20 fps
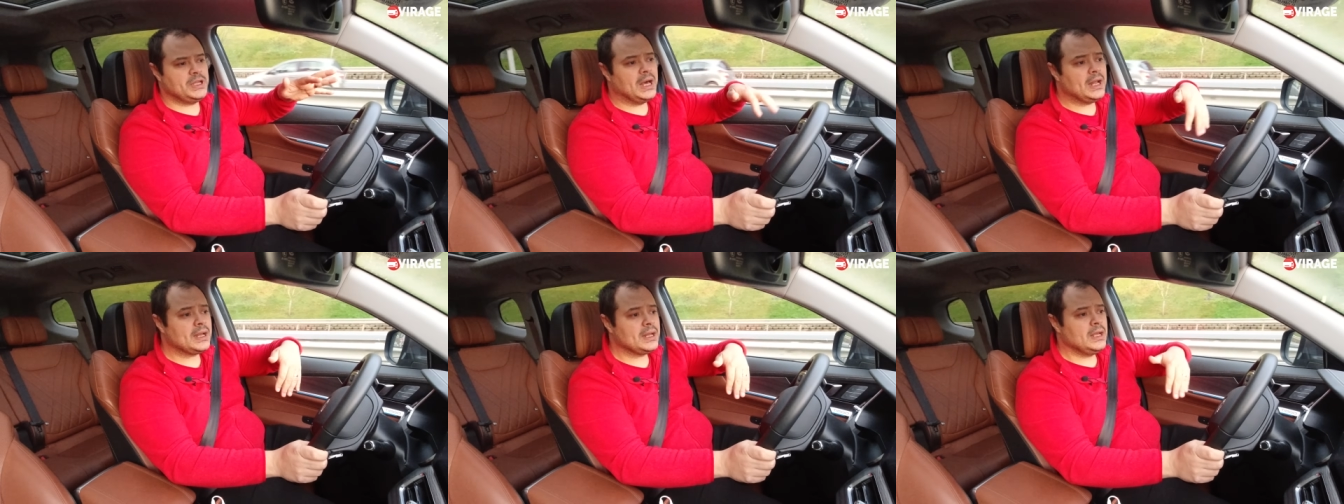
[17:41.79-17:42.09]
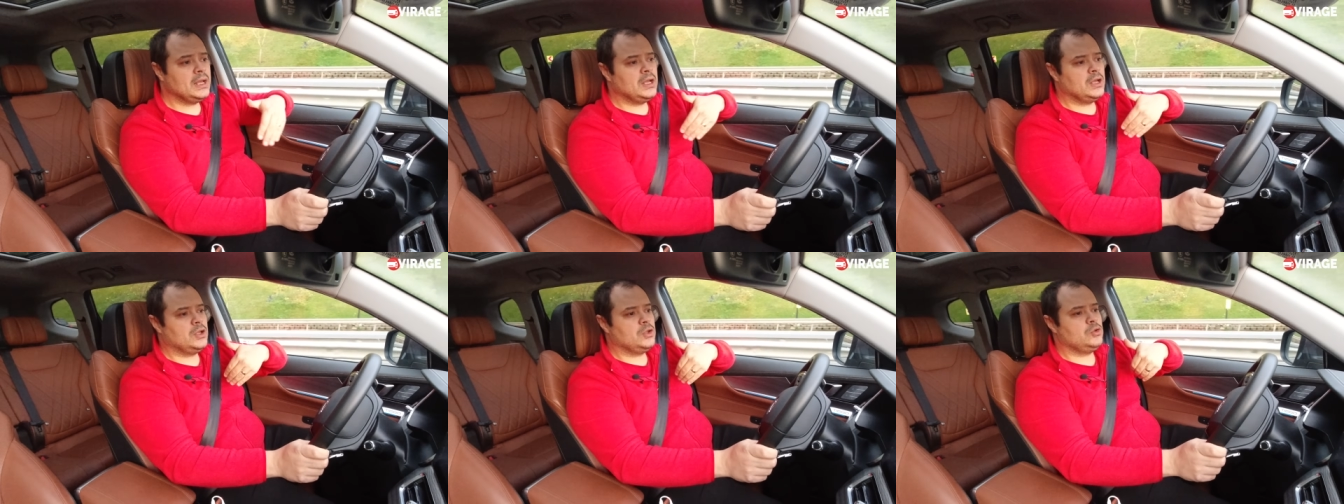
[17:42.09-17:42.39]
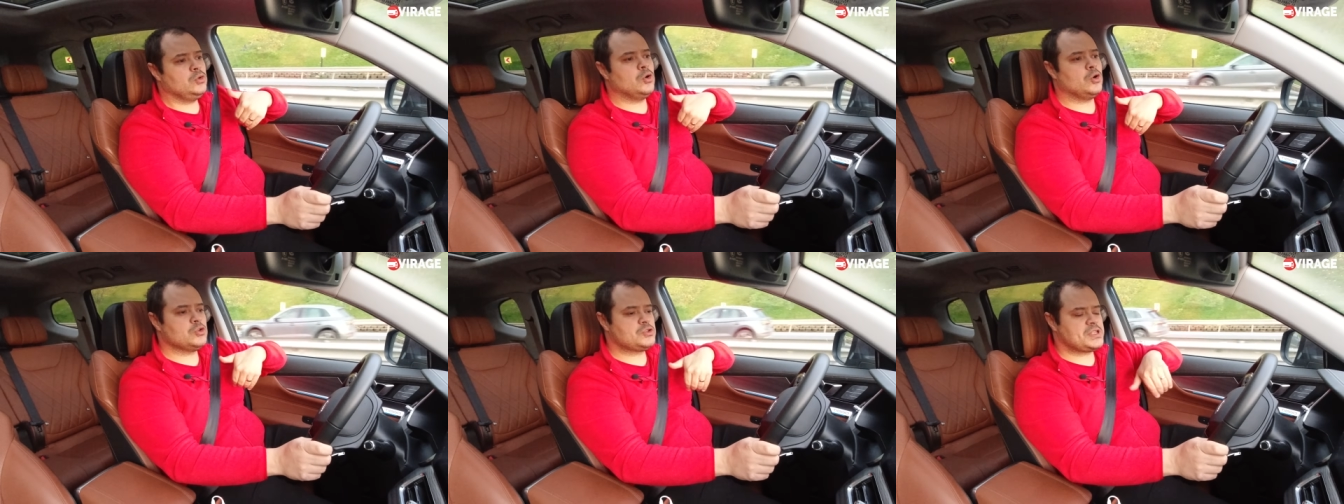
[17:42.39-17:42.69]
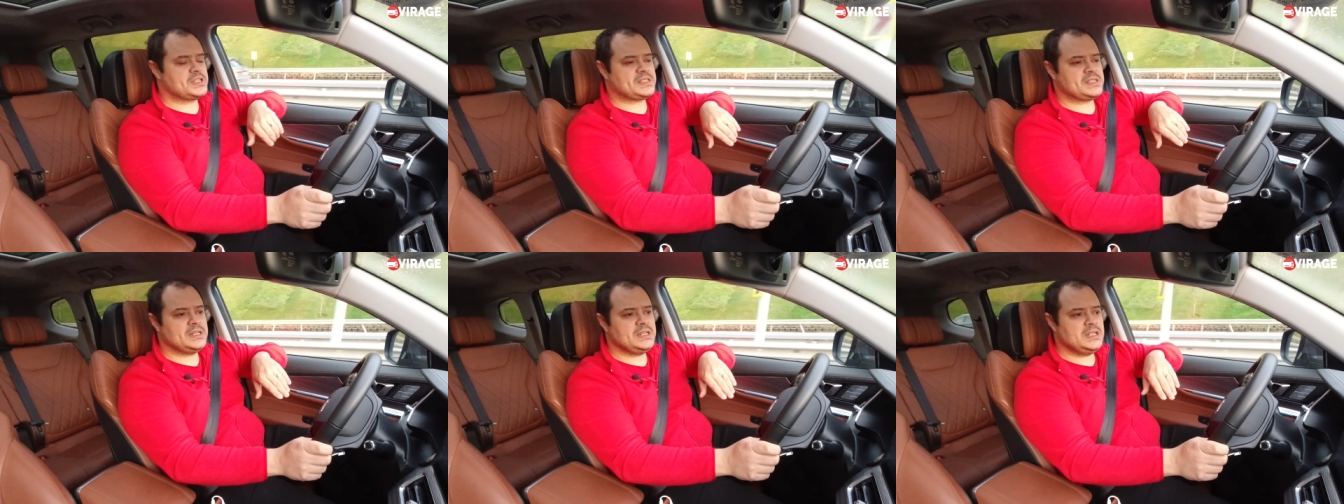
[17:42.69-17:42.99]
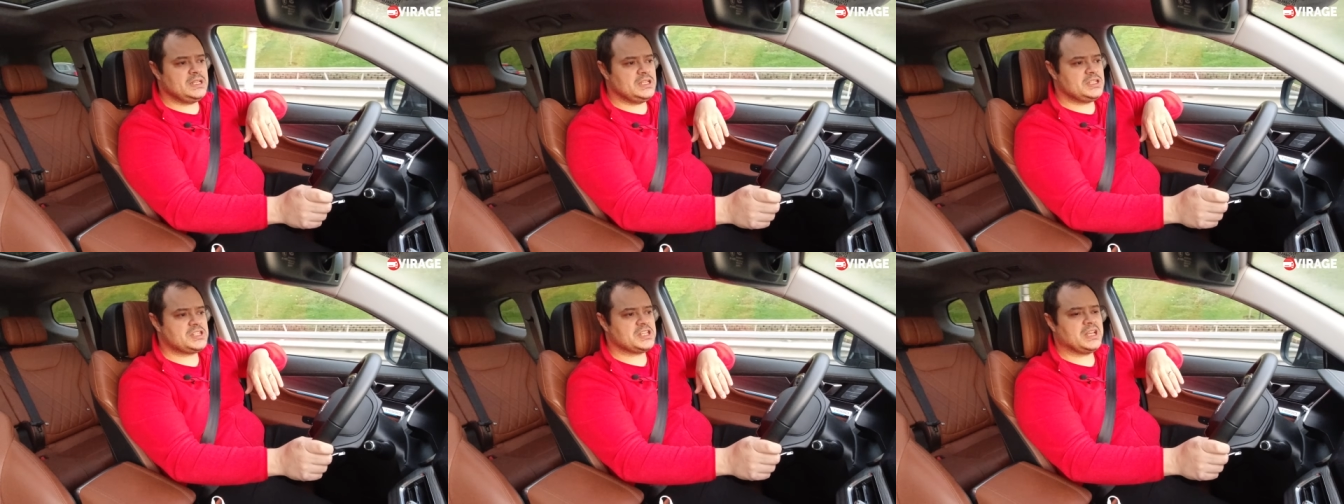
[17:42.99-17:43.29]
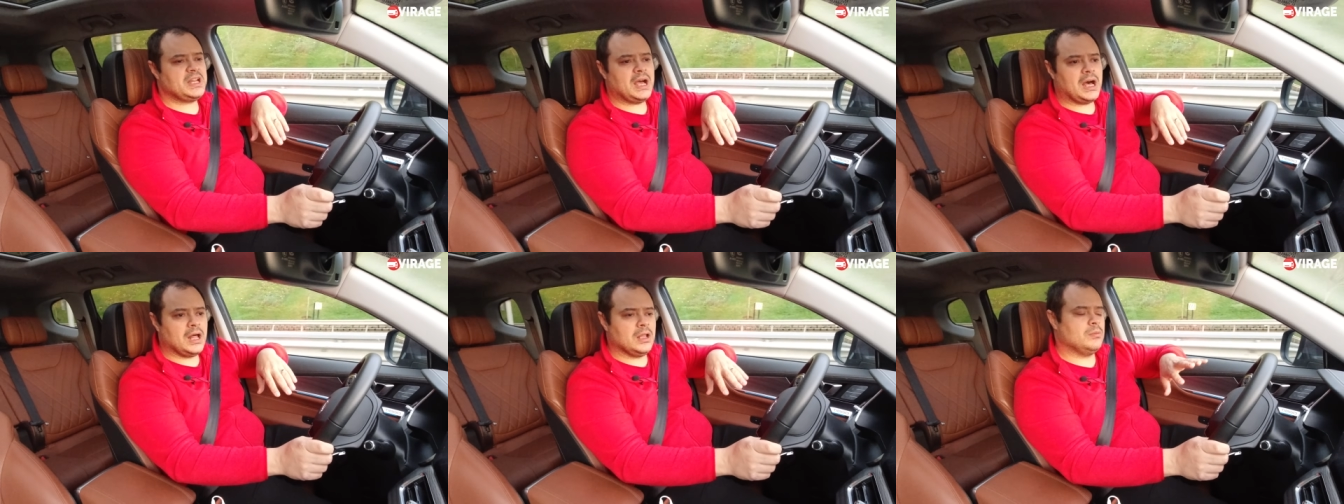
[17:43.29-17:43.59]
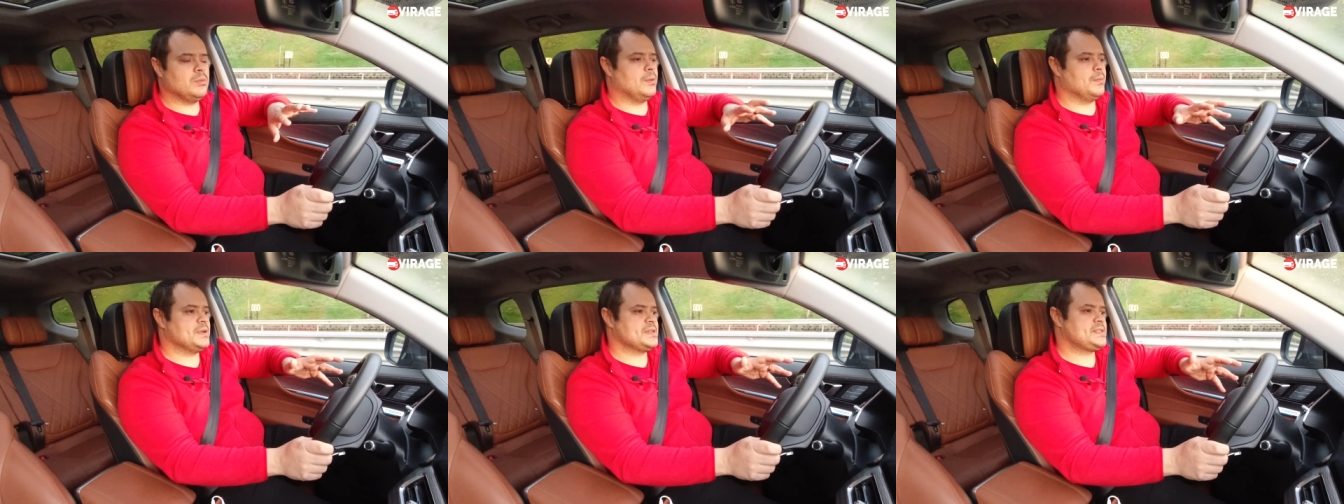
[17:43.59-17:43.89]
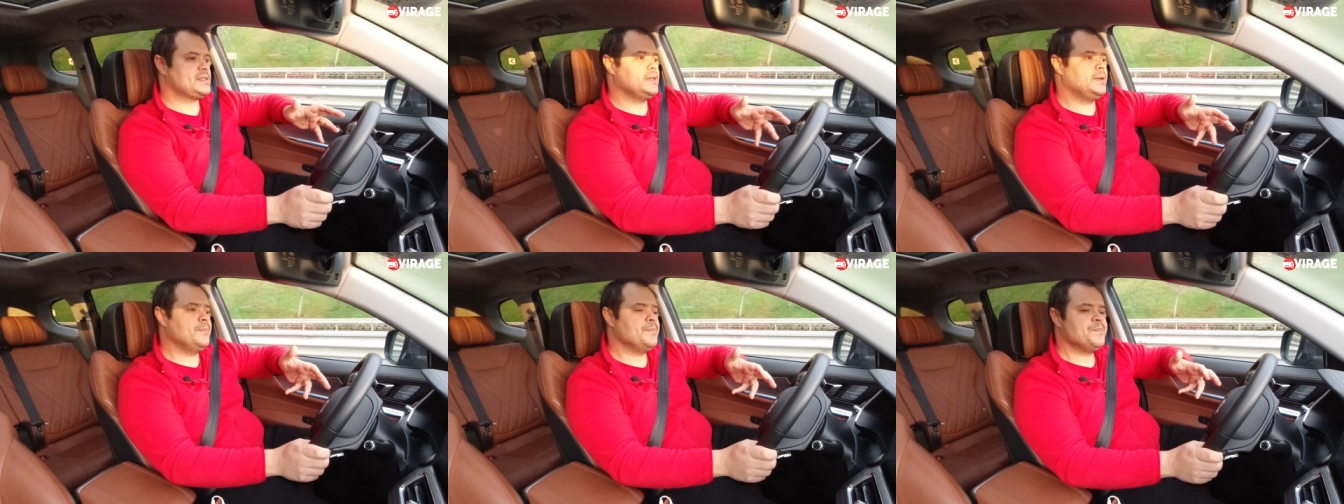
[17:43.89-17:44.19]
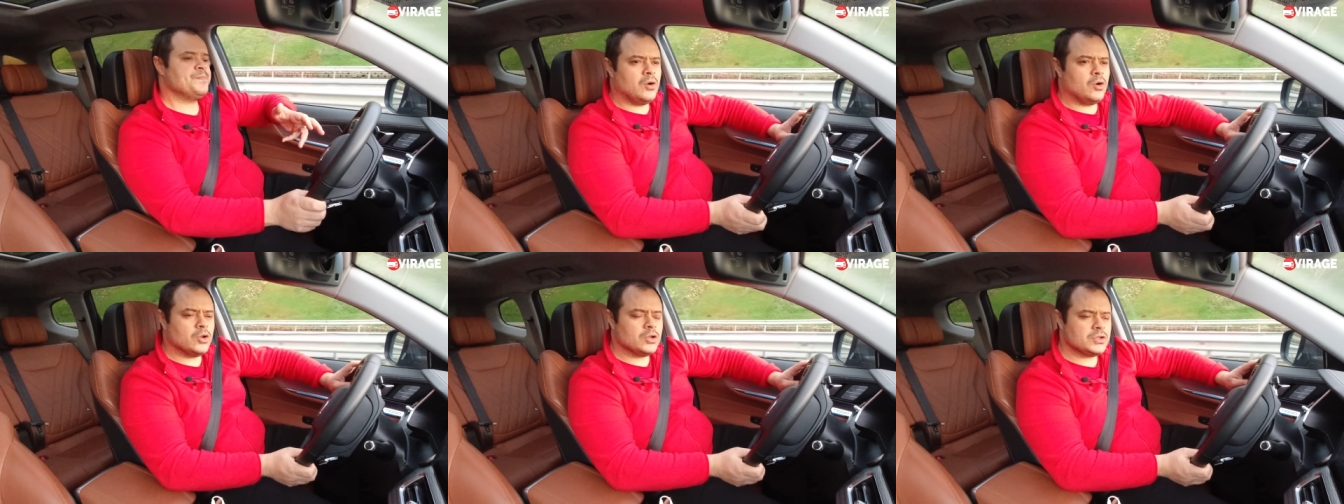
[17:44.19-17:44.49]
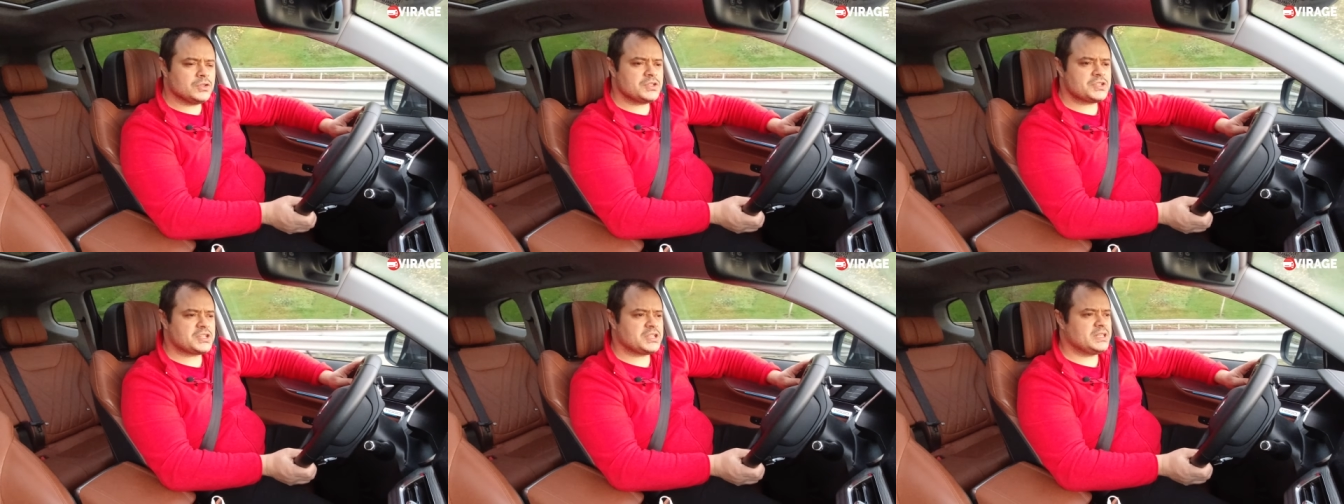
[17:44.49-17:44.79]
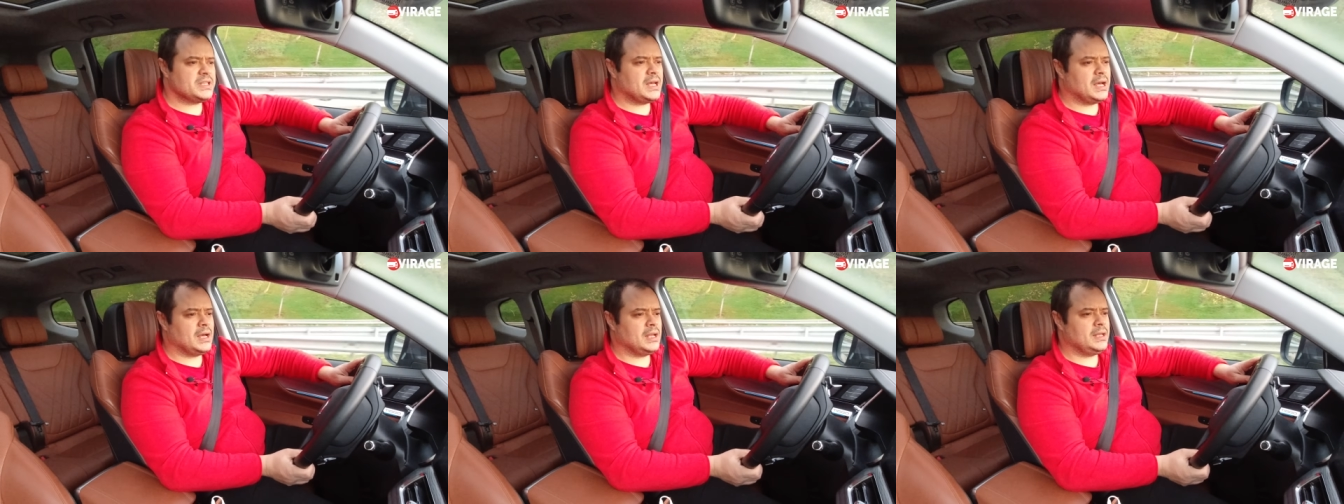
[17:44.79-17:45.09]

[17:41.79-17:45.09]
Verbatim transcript: yer yol sesini içeri almaması. Onun dışında